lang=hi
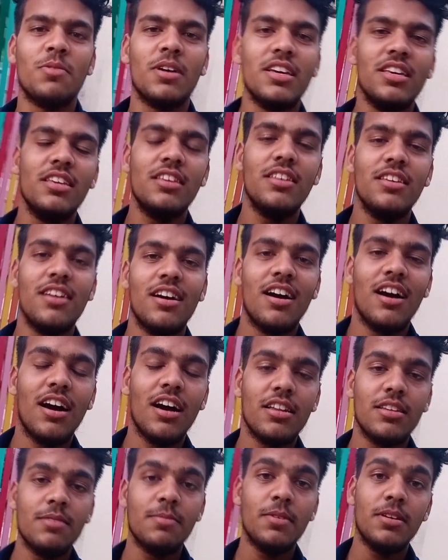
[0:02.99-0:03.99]
तो भाई
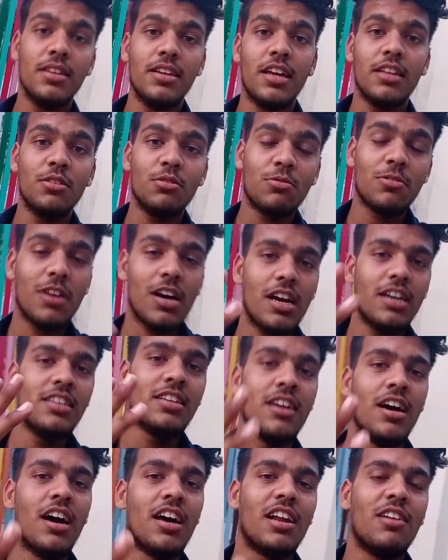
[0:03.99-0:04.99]
आज मैं ना तो
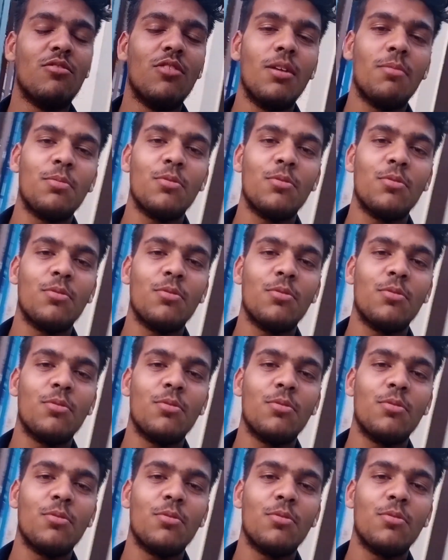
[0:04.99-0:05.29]
कार दिखा रहा हूँ